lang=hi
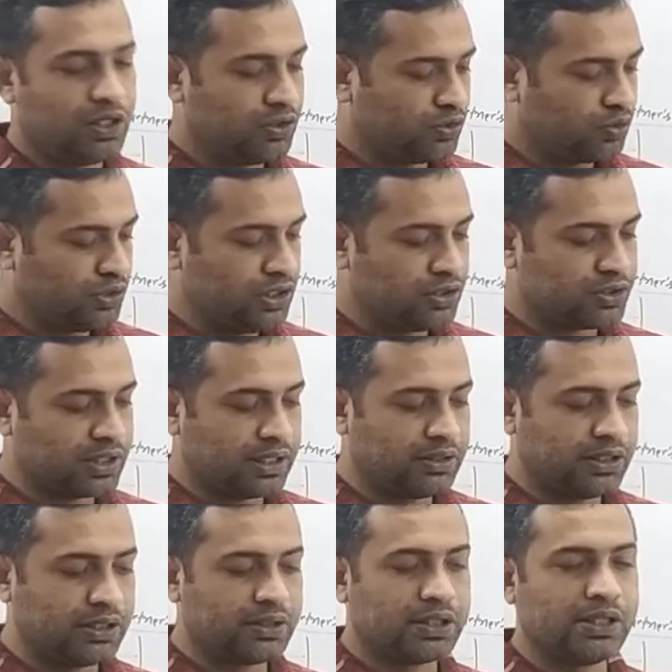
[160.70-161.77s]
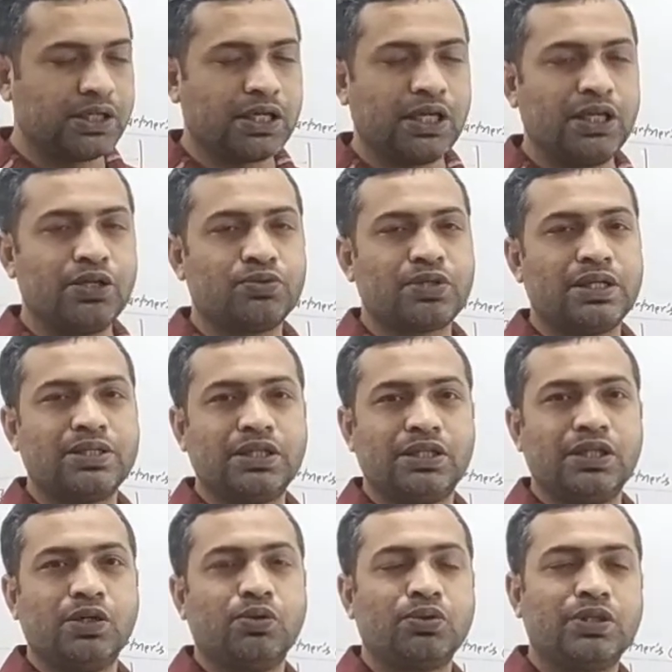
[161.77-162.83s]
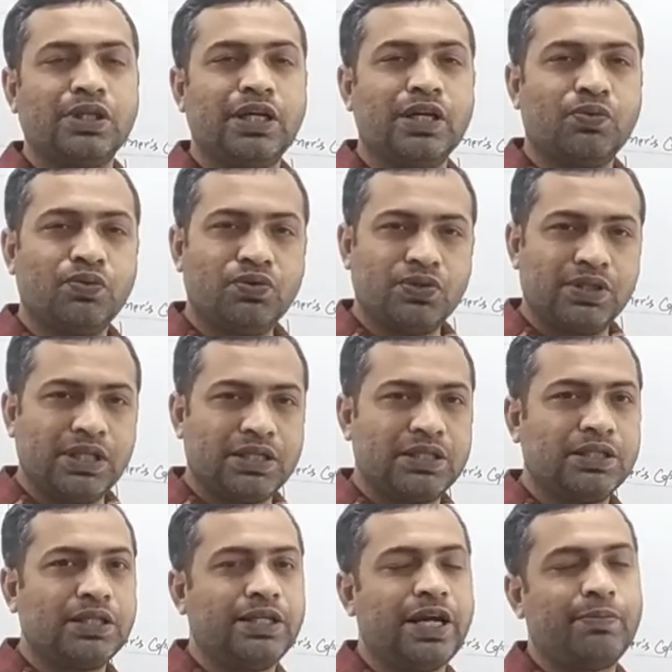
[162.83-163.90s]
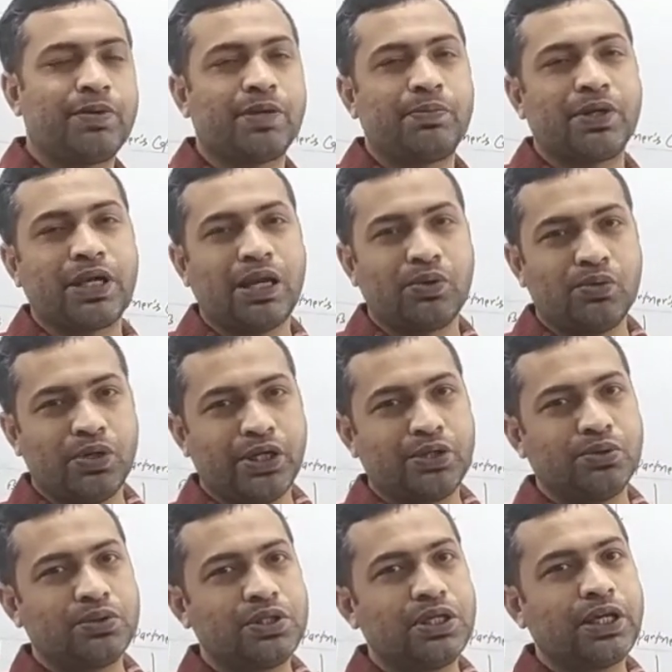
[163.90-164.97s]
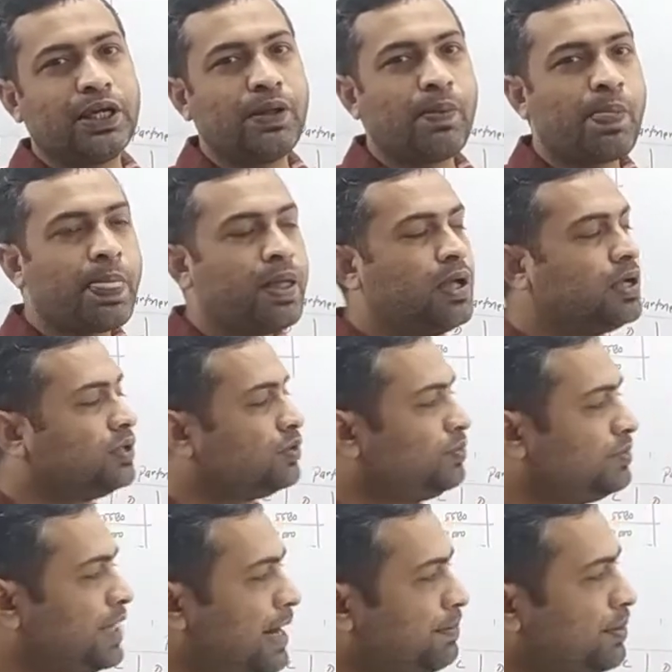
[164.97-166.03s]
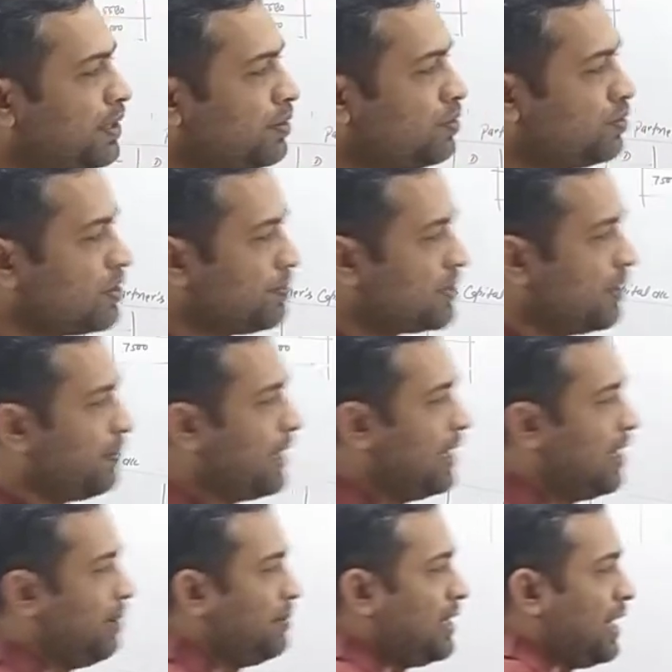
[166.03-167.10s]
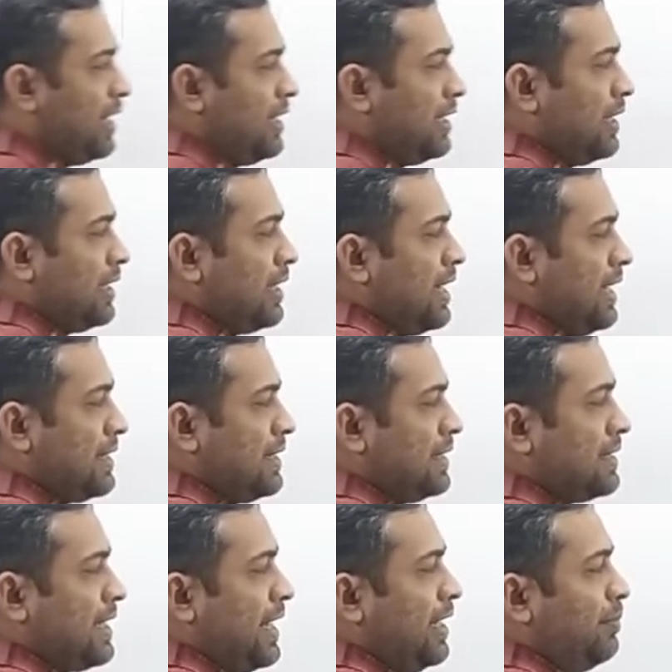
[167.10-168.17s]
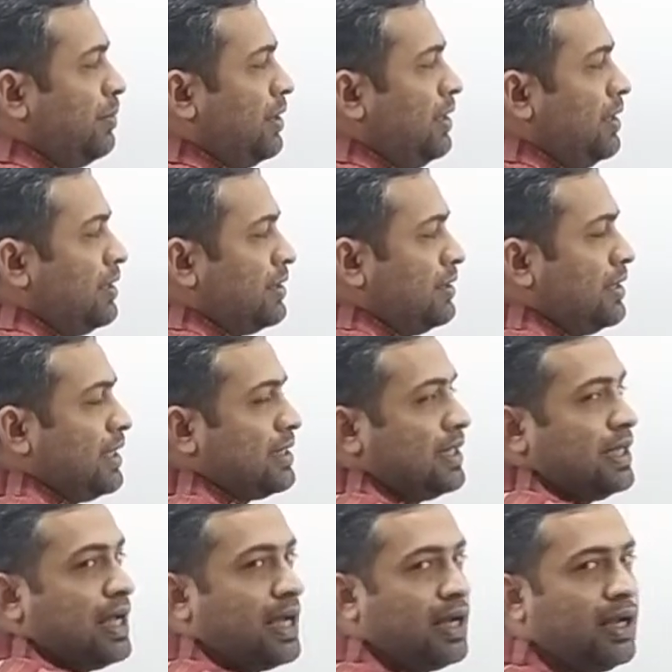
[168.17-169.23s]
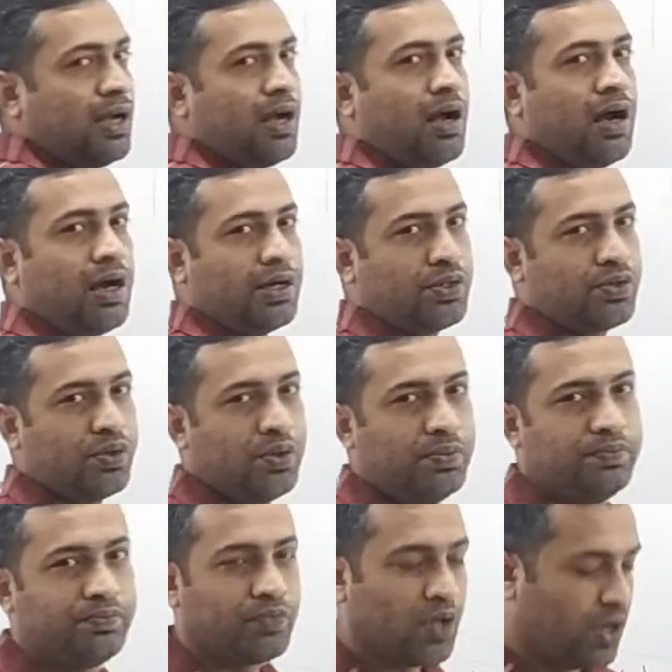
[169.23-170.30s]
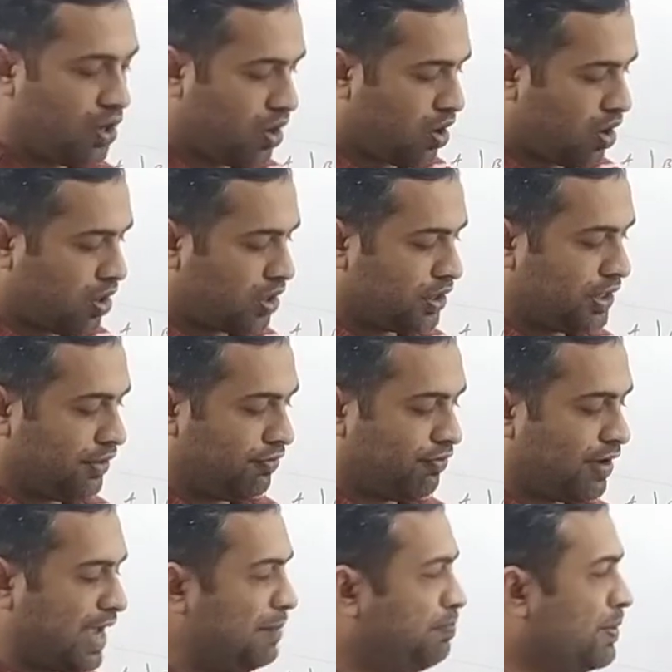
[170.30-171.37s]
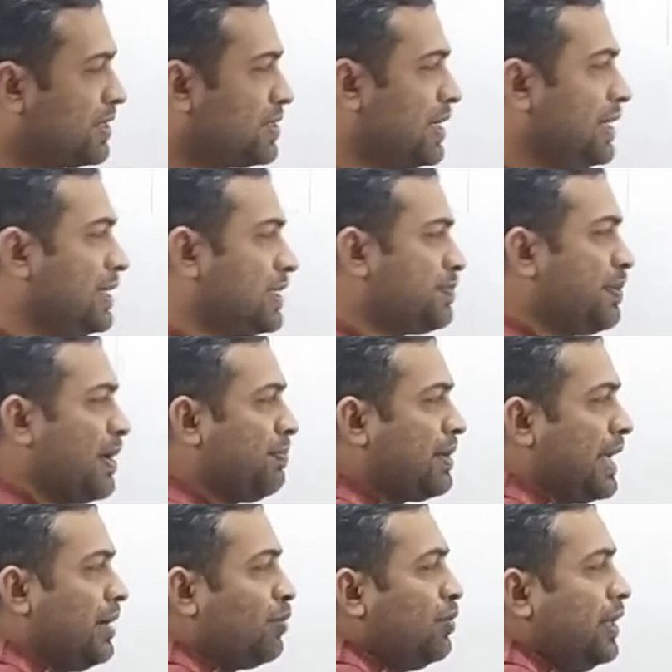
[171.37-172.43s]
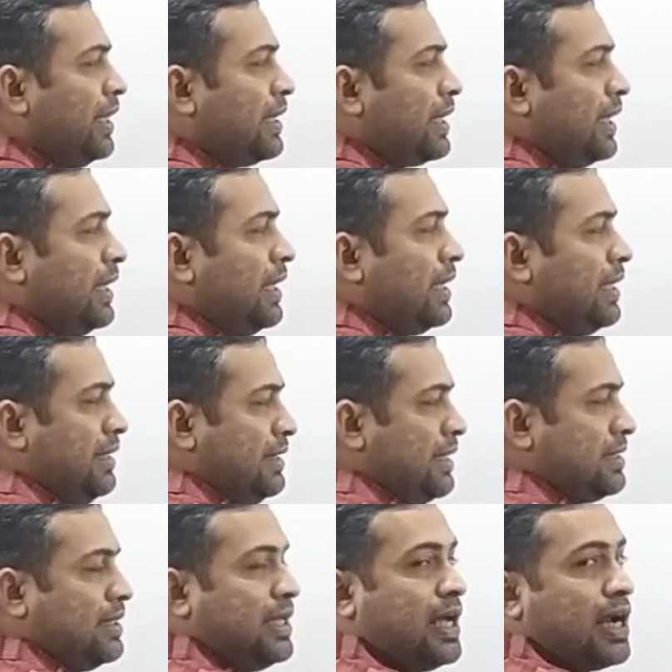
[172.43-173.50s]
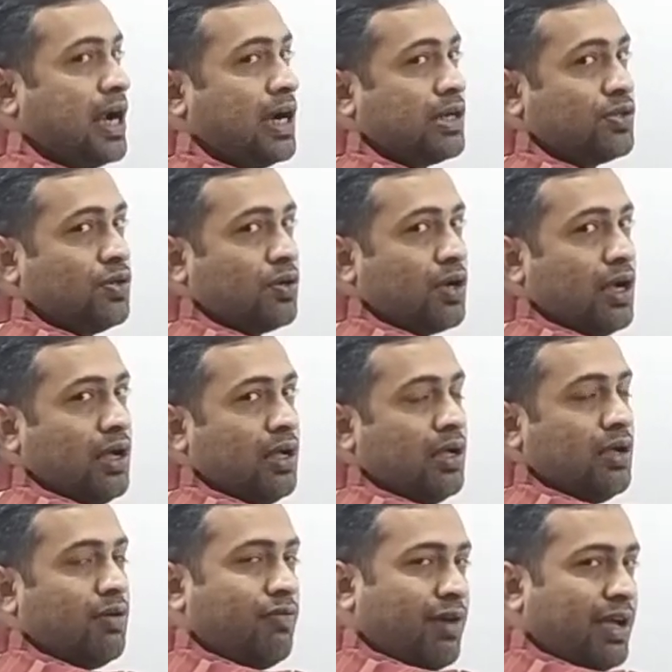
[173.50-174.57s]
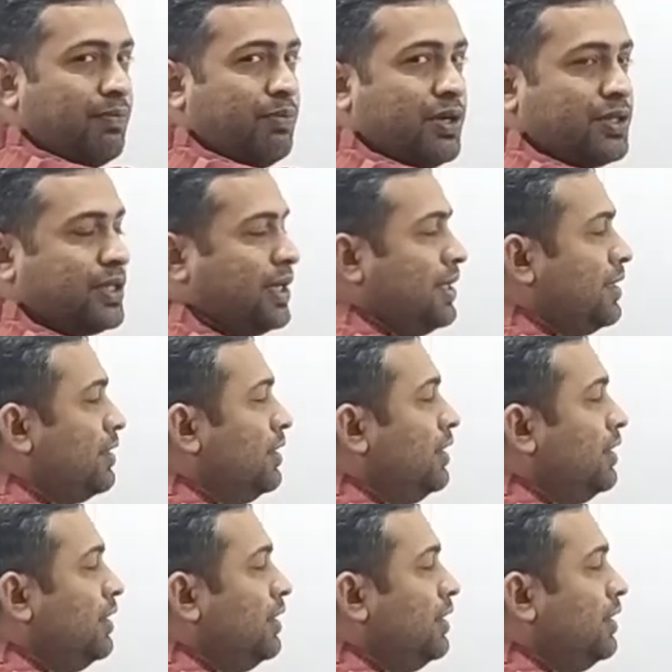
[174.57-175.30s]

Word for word: तो ये संदिग्ध ऋण के लिए जो संचिति होती है वो सीधे सीधे डेप्टर पर कैलकुलेट होती है डेप्टर को सबसे पहले हम यहाँ लिखेंगे एसेट साइड में दस हज़ार आठ सौ और ये फाइव परसेंट इस पर हम कैलकुलेट कर लेंगे दस हज़ार आठ सौ का फाइव परसेंट